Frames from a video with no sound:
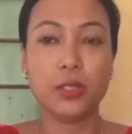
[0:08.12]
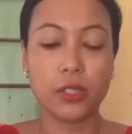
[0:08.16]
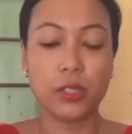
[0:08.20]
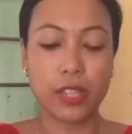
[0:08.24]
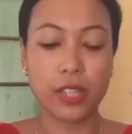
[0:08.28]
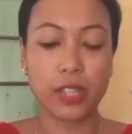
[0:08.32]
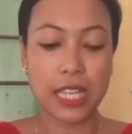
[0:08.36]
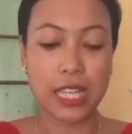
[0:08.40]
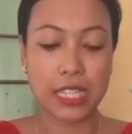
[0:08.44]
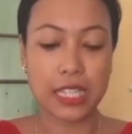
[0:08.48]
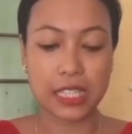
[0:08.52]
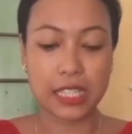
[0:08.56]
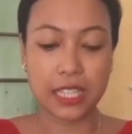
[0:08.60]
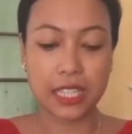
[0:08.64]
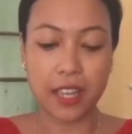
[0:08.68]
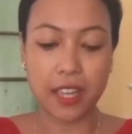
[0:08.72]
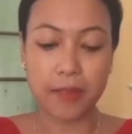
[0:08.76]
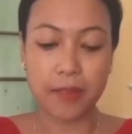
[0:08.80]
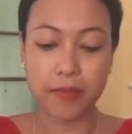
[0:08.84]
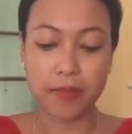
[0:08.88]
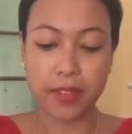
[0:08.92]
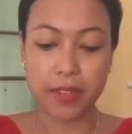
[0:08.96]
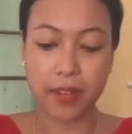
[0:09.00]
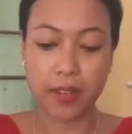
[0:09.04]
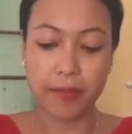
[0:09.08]
जो इस
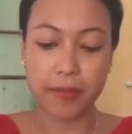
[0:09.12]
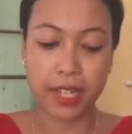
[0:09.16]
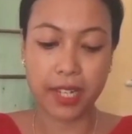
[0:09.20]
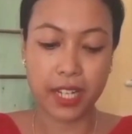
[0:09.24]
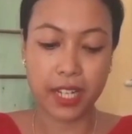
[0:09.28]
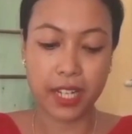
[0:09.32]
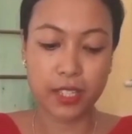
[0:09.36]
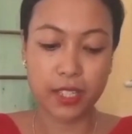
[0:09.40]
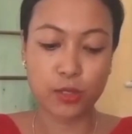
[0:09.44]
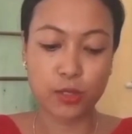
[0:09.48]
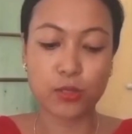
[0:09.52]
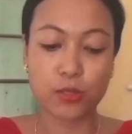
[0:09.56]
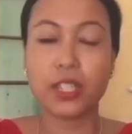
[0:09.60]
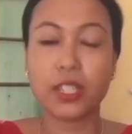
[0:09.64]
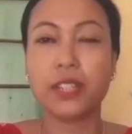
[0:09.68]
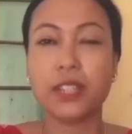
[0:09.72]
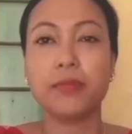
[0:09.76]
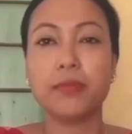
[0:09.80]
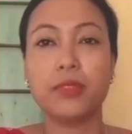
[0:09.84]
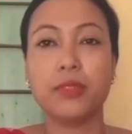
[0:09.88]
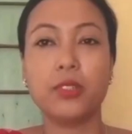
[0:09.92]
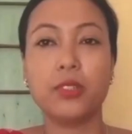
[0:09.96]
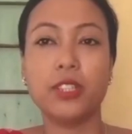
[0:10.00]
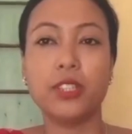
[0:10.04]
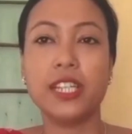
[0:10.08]
टाइम हमारे
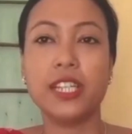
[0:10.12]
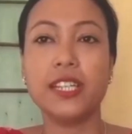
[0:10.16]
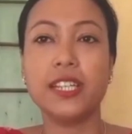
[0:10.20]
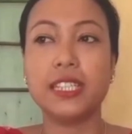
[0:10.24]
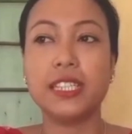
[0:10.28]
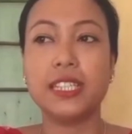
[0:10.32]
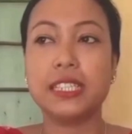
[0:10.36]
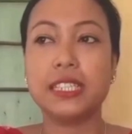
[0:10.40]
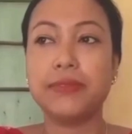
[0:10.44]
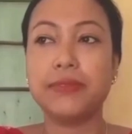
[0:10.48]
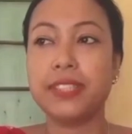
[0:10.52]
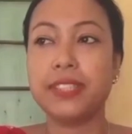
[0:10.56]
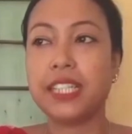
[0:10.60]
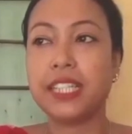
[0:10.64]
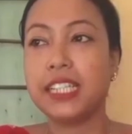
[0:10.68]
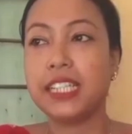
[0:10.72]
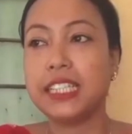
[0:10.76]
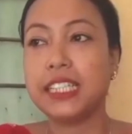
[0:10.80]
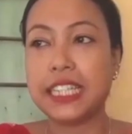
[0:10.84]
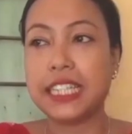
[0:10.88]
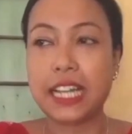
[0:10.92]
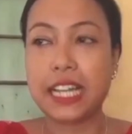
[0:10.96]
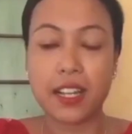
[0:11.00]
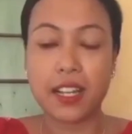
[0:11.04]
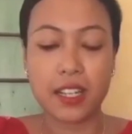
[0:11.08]
स्टूडेंट बहुत ही
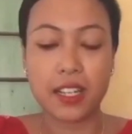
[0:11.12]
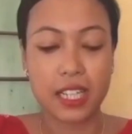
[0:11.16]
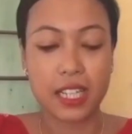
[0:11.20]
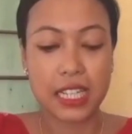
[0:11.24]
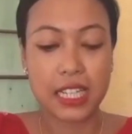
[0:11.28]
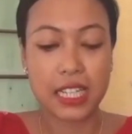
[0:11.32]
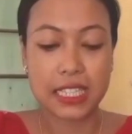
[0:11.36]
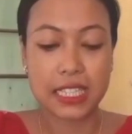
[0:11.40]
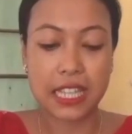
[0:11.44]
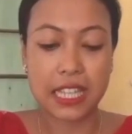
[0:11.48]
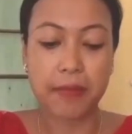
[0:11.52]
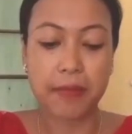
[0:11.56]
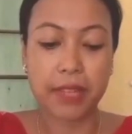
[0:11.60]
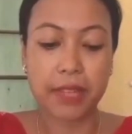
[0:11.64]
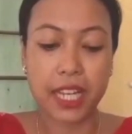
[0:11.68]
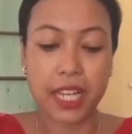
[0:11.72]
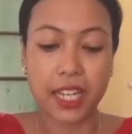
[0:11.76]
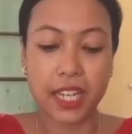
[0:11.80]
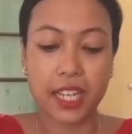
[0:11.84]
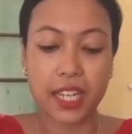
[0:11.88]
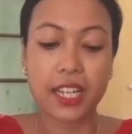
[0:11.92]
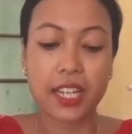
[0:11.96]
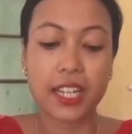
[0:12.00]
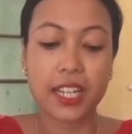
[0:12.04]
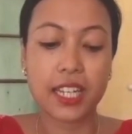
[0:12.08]
डिफ़िकल्ट का सामना
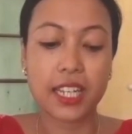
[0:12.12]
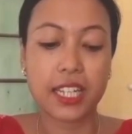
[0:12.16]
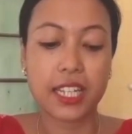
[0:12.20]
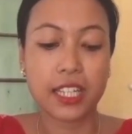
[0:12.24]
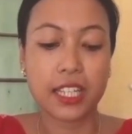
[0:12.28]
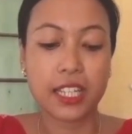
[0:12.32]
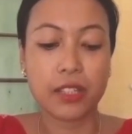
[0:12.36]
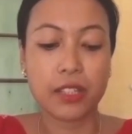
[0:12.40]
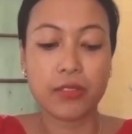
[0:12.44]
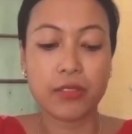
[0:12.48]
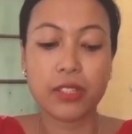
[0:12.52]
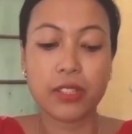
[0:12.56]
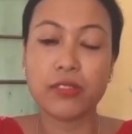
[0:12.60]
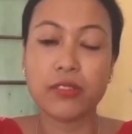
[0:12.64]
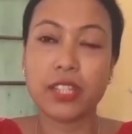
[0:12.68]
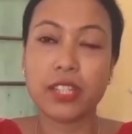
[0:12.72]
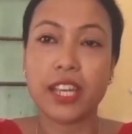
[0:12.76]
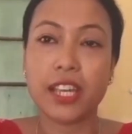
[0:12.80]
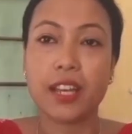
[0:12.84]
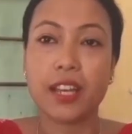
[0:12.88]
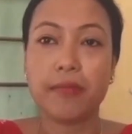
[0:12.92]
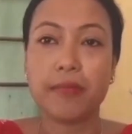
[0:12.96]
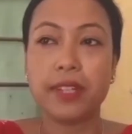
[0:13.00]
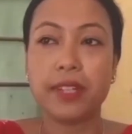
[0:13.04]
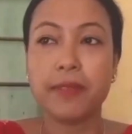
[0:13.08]
कर रहे थे क्योंकि
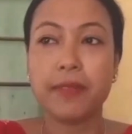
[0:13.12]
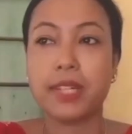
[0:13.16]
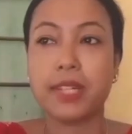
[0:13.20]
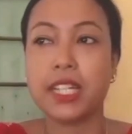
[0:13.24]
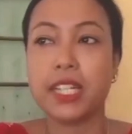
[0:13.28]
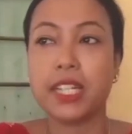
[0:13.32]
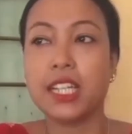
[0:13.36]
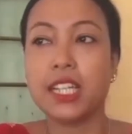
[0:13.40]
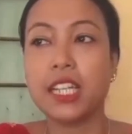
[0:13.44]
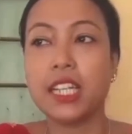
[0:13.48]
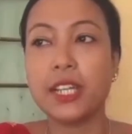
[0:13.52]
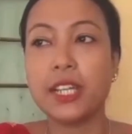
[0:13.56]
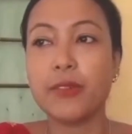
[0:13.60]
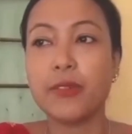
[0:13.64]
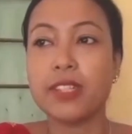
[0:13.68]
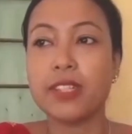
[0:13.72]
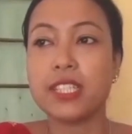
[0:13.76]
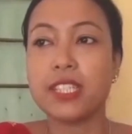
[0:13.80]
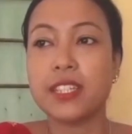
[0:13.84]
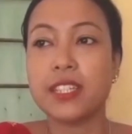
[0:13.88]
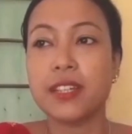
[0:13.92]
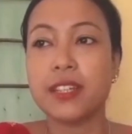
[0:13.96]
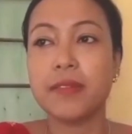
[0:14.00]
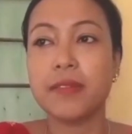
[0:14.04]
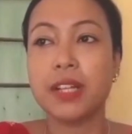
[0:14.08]
उन्हें अपने मदर लैंग्वेज
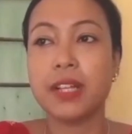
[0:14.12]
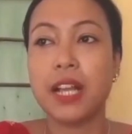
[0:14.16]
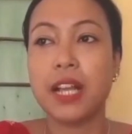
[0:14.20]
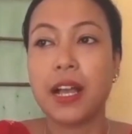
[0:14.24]
से